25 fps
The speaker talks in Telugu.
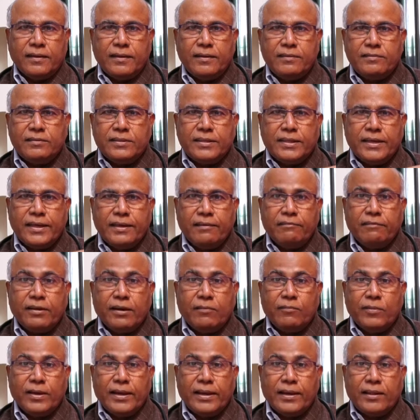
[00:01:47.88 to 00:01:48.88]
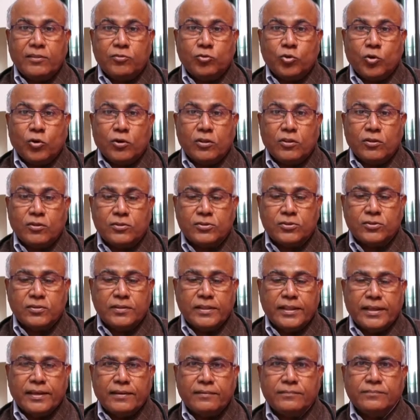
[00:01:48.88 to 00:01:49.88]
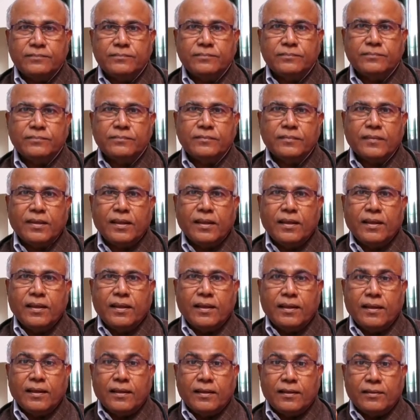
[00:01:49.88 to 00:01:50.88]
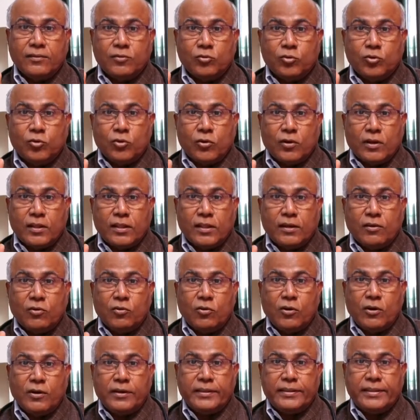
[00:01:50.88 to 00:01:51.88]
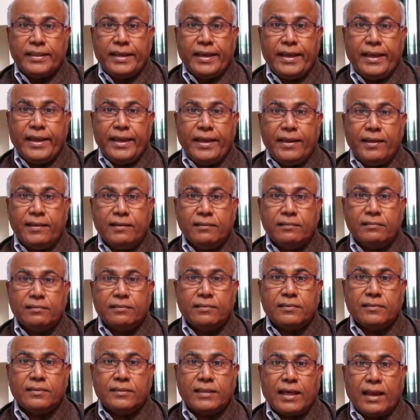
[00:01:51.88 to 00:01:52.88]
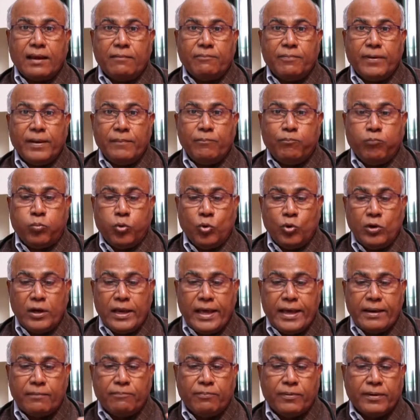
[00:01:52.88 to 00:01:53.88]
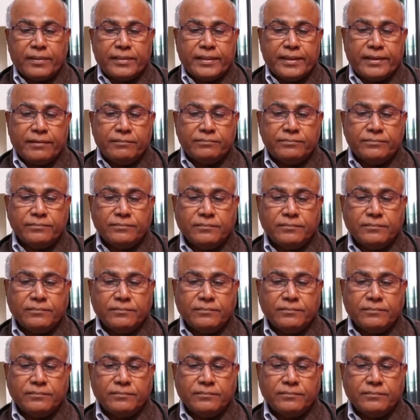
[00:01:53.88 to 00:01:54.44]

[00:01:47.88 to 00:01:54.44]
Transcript: ఈ తీవ్రమైన దురద వస్తుంది దురద గోకితే తలపై పుండ్లు ఏర్పడతాయి